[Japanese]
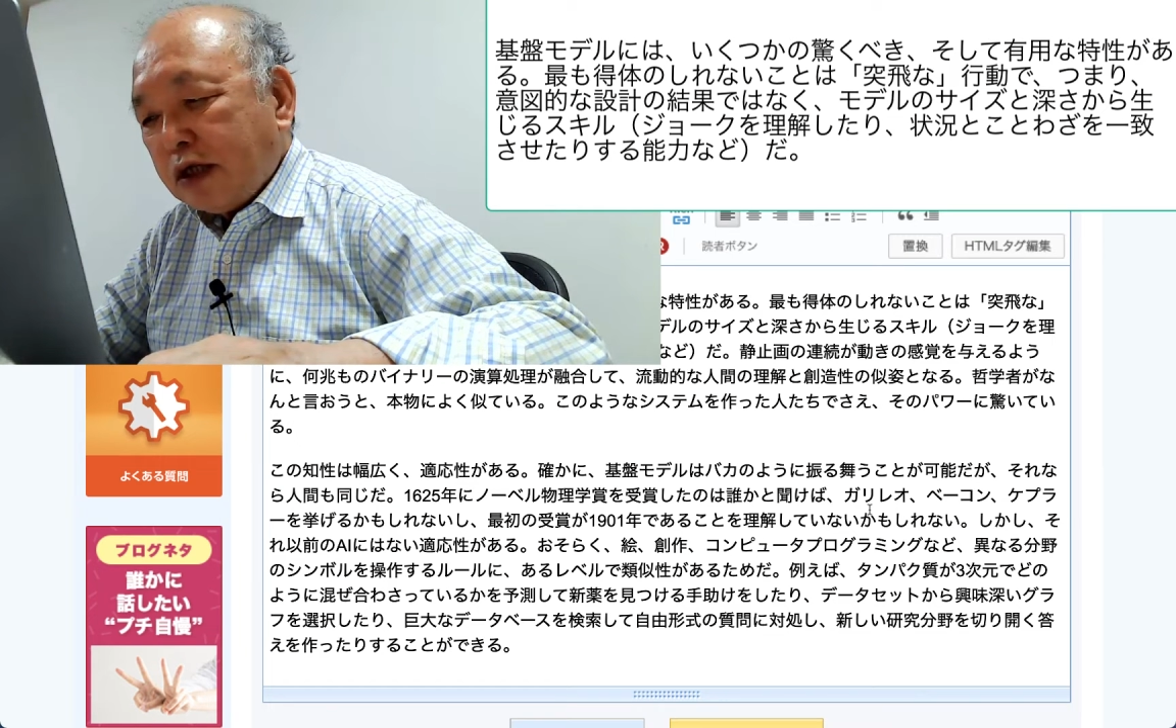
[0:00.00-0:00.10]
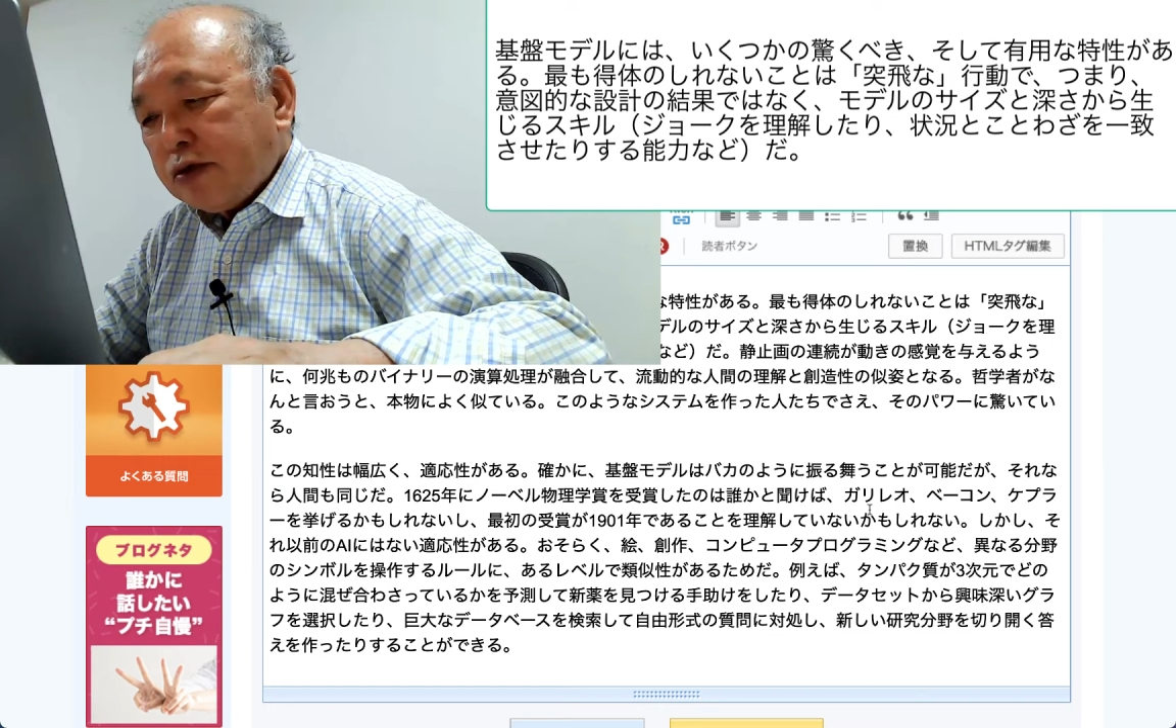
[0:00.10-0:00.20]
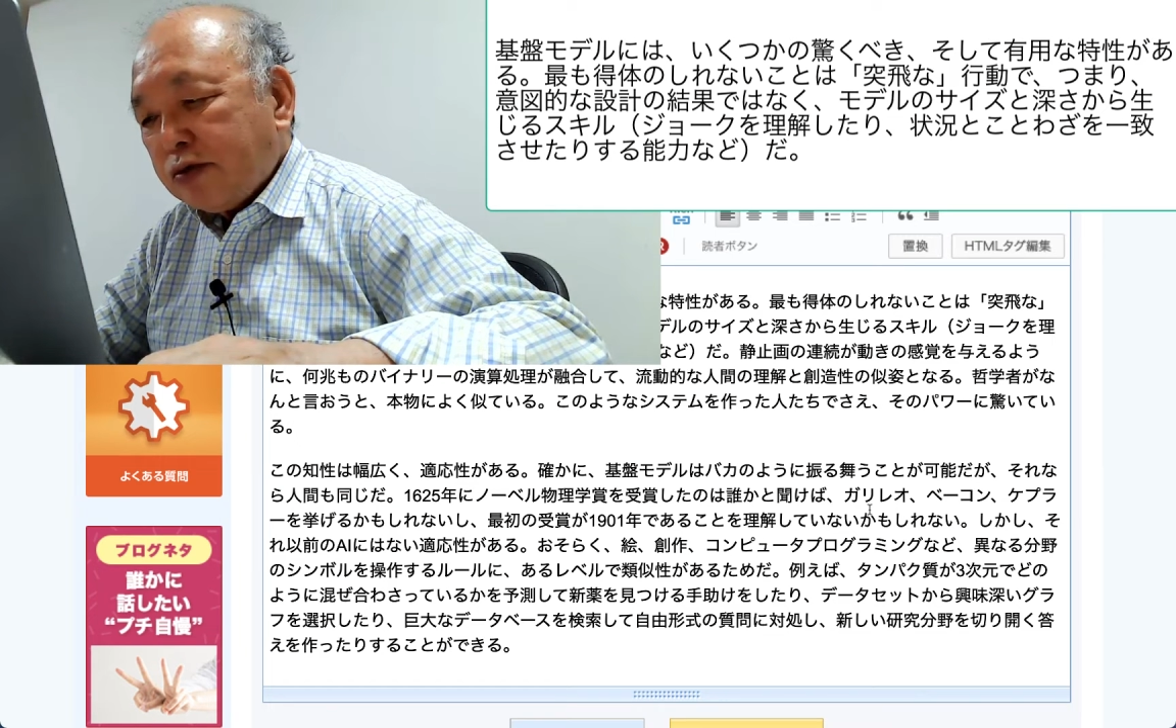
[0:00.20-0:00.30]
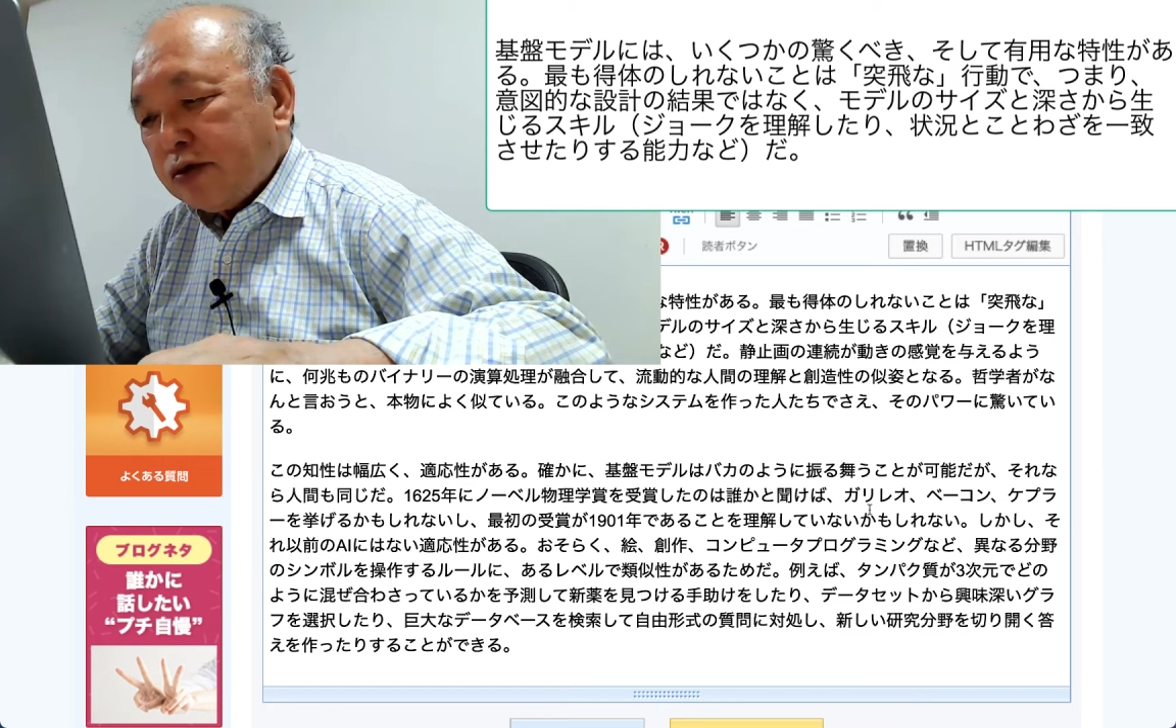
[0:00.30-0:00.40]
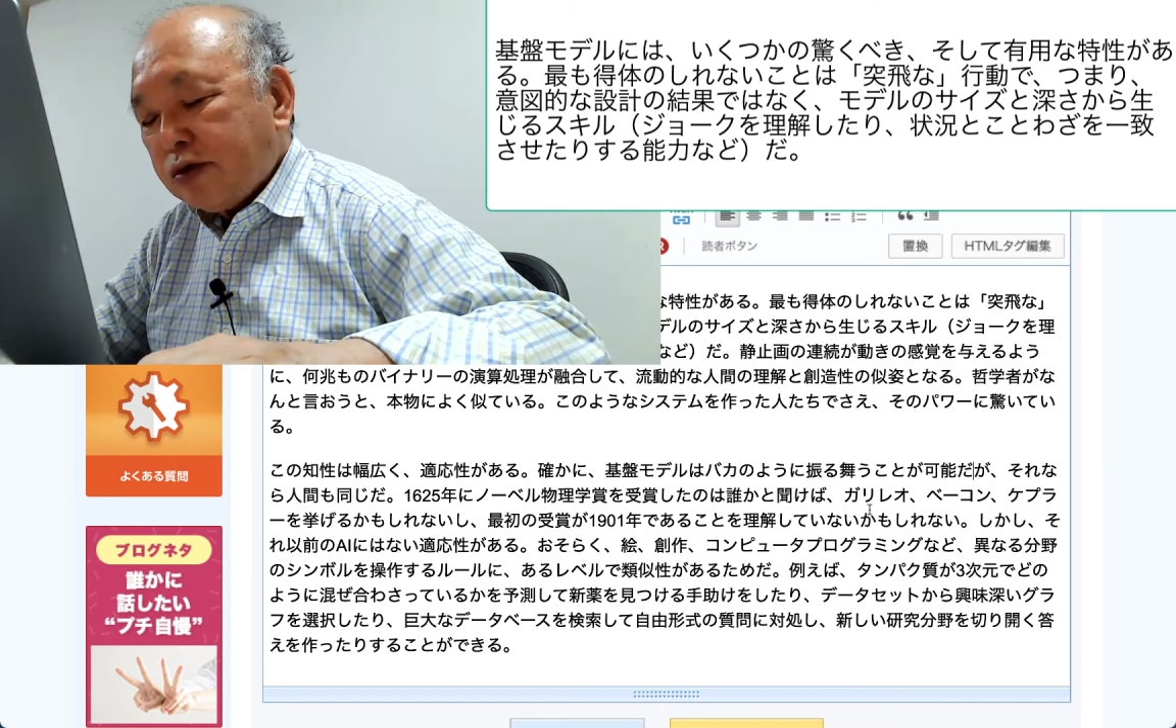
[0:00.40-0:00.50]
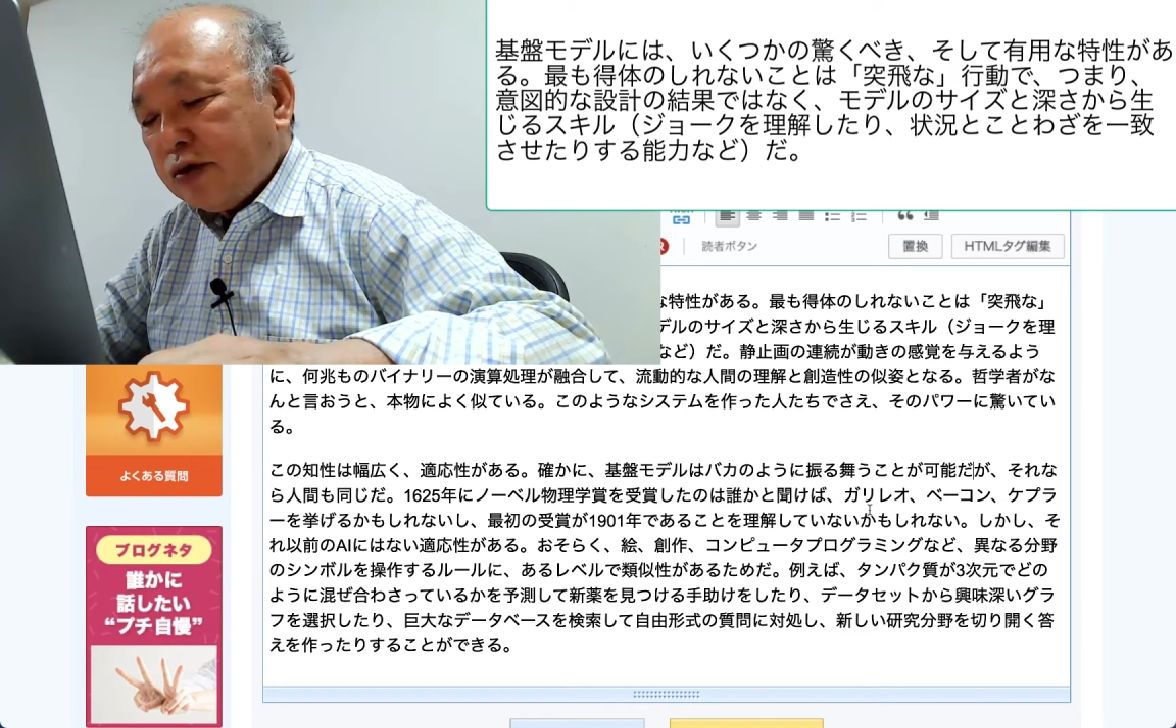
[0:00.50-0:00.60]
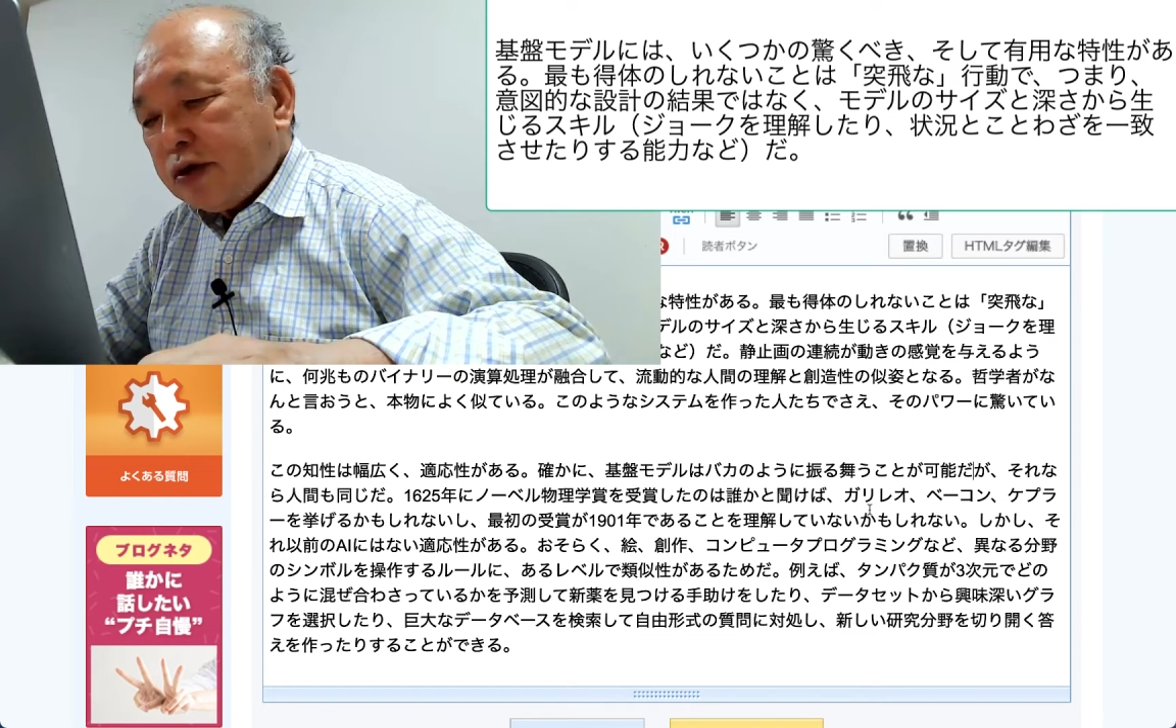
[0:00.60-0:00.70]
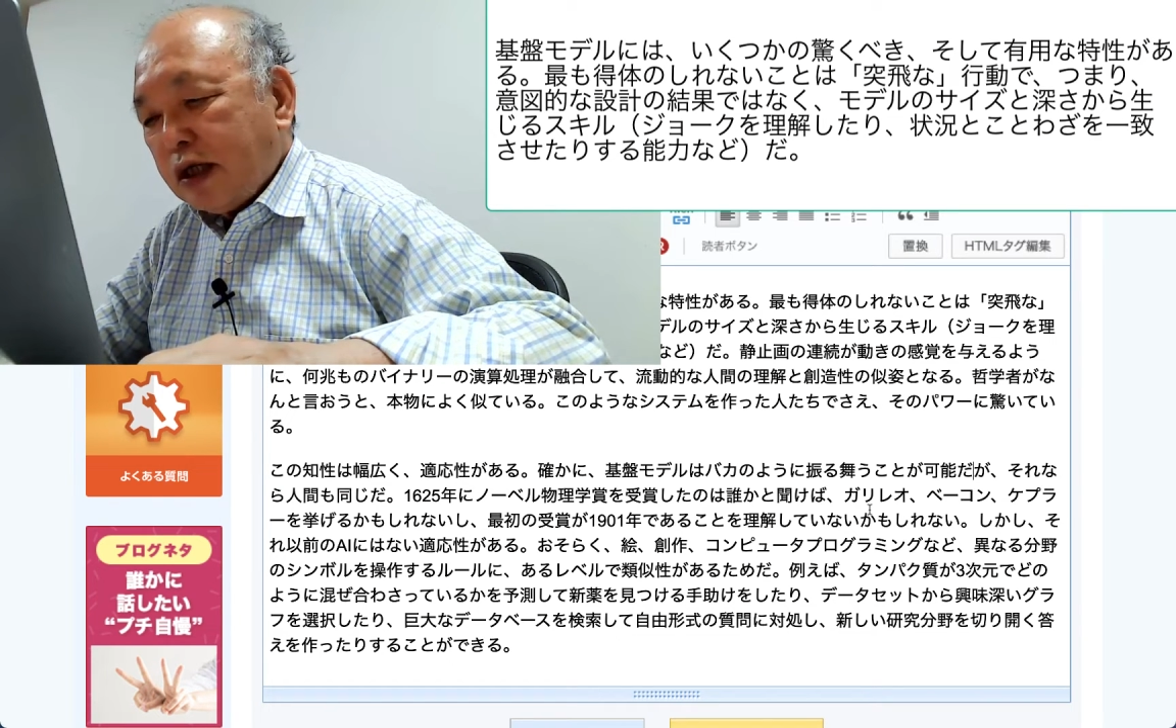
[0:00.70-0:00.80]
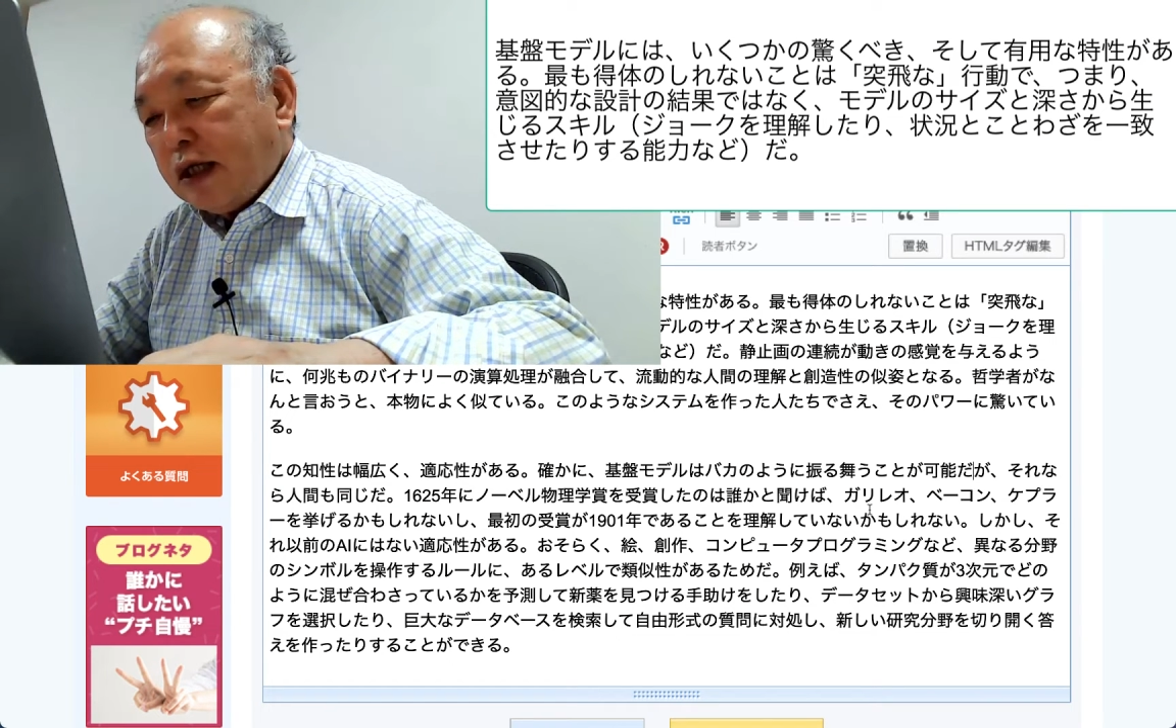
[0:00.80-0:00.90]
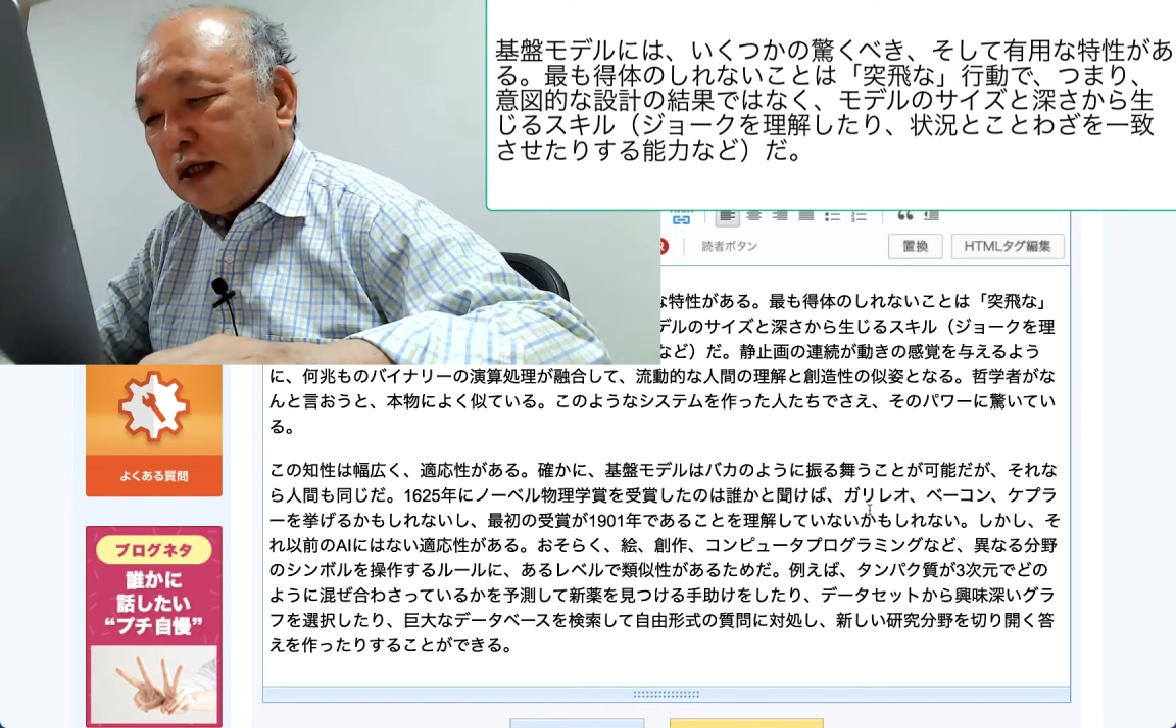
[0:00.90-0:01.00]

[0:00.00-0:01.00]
賞を受賞した